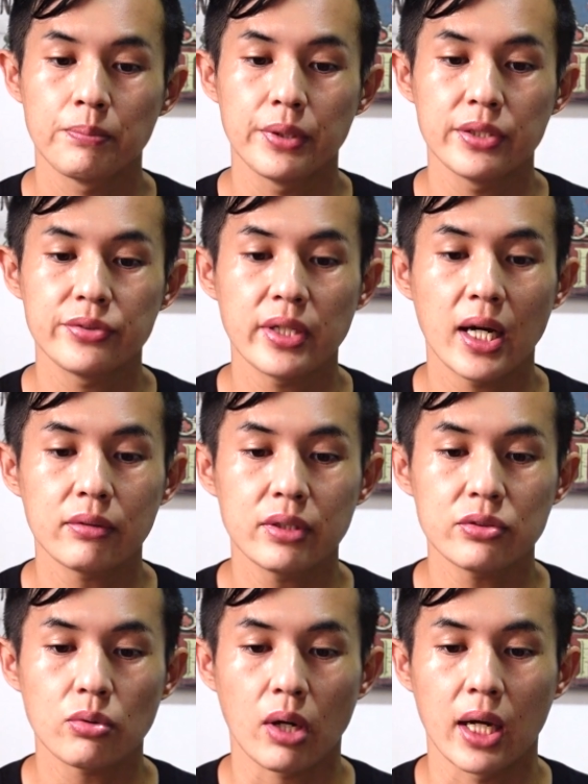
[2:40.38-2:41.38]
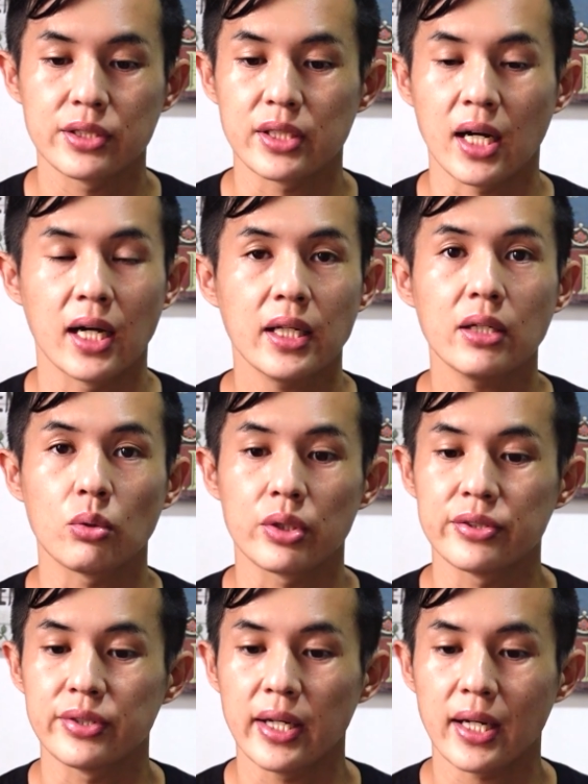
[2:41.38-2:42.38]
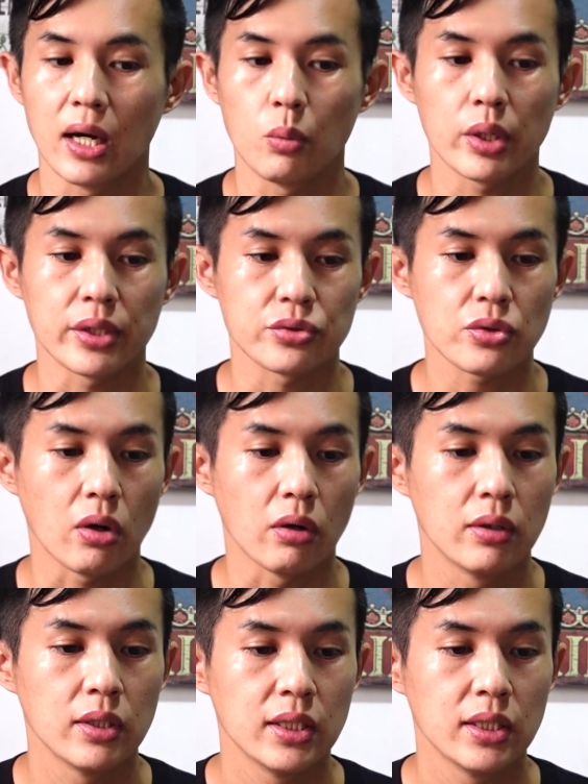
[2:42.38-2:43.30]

PCR テストの愛してかなりの規制緩和でしょ